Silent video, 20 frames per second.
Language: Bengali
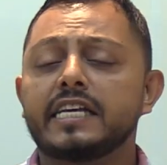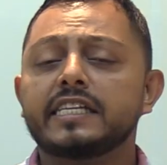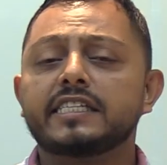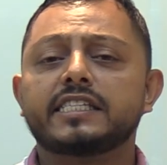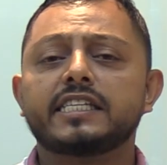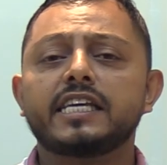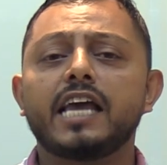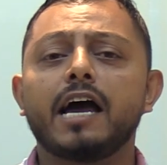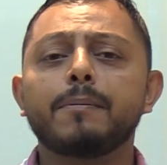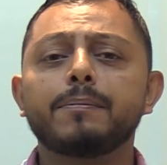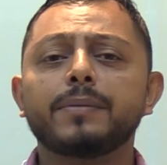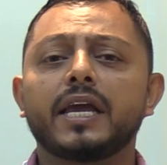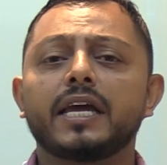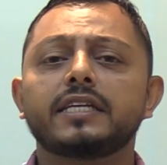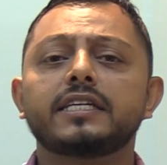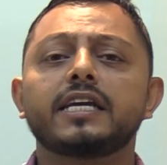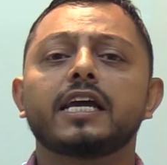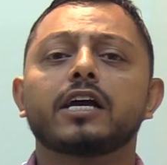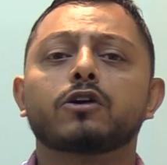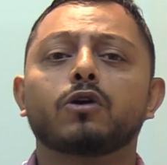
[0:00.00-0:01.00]
সিয়ামকে
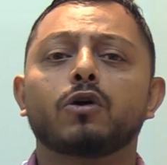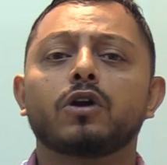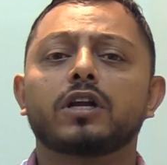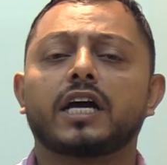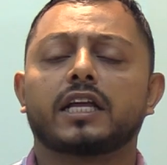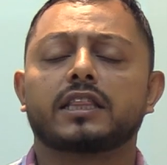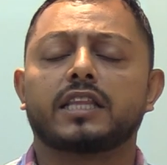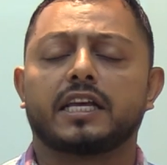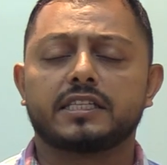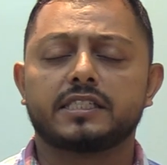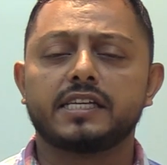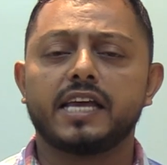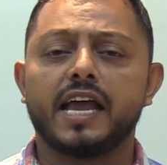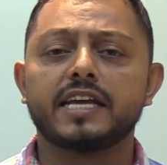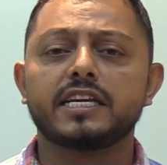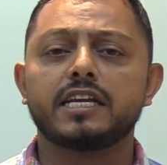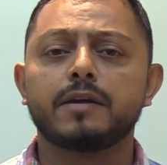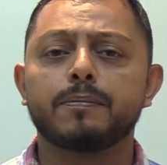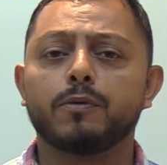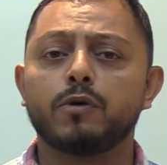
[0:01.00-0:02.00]
নিয়ে কলকাতা
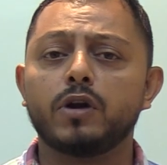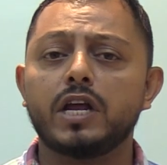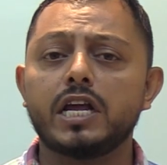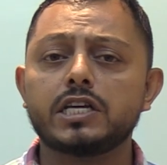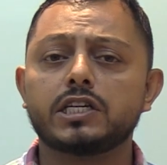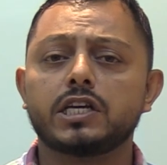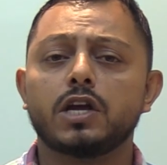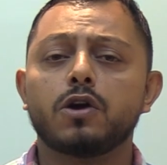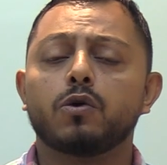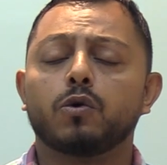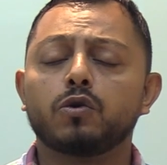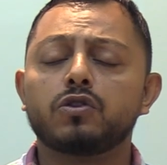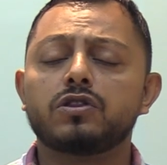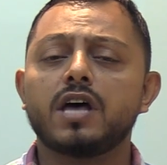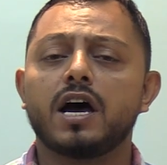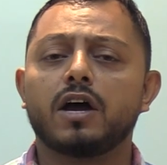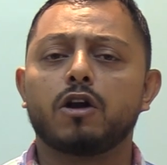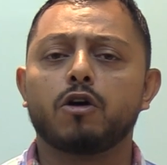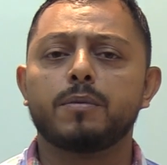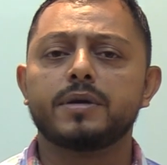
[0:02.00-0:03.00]
সিআইডি পুলিশ
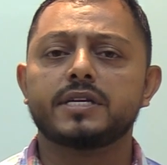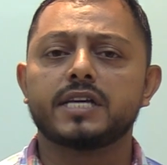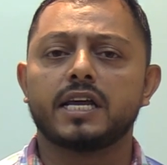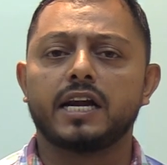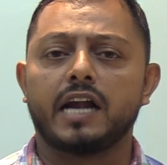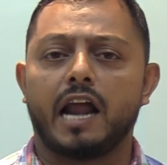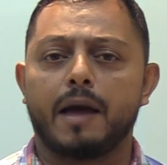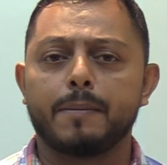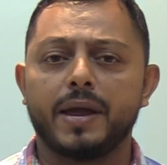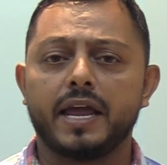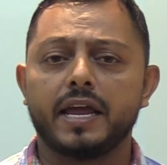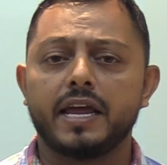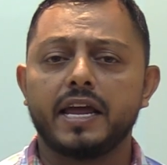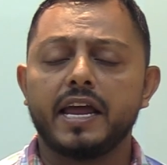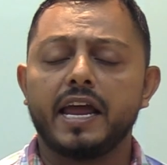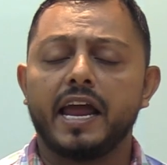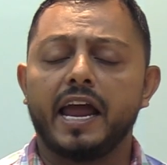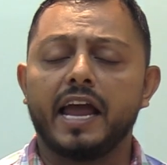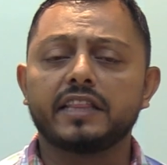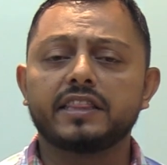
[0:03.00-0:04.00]
উদ্ধার অভিযানে নামে
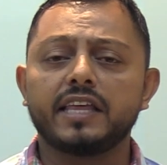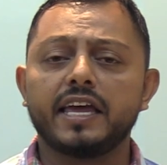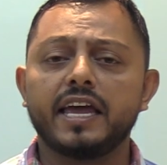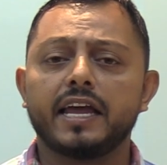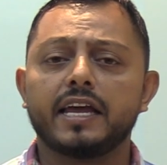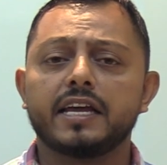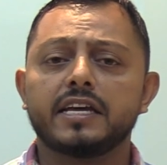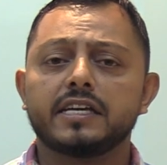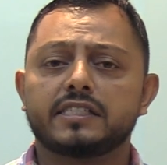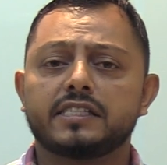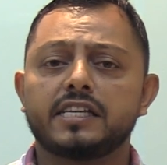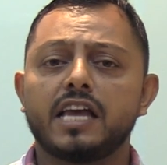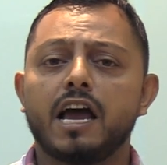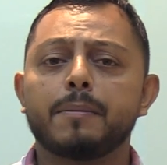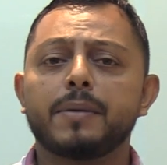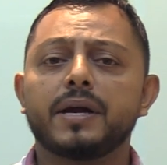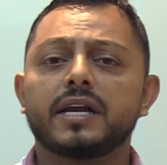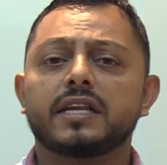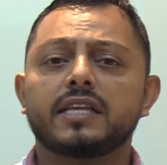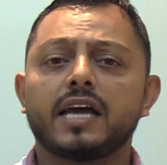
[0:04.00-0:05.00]
এতে
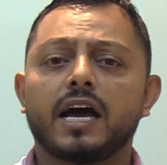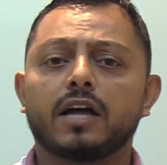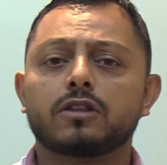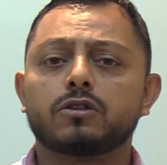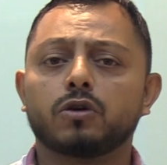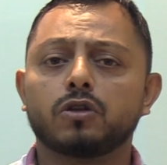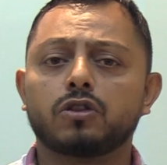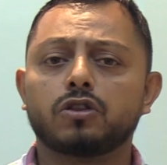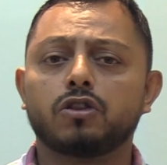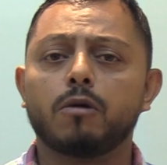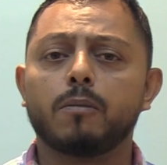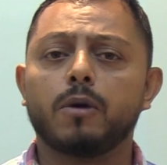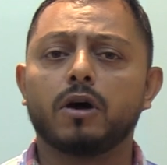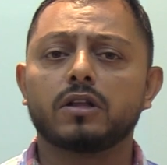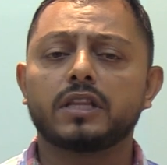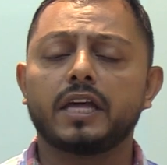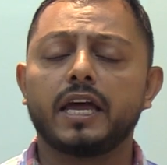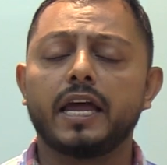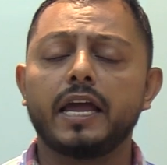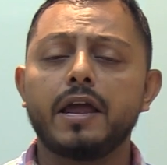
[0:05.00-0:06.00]
সিয়ামের দেয়া তথ্য
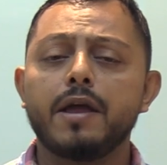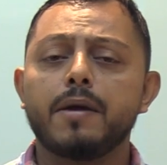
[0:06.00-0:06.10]
মতে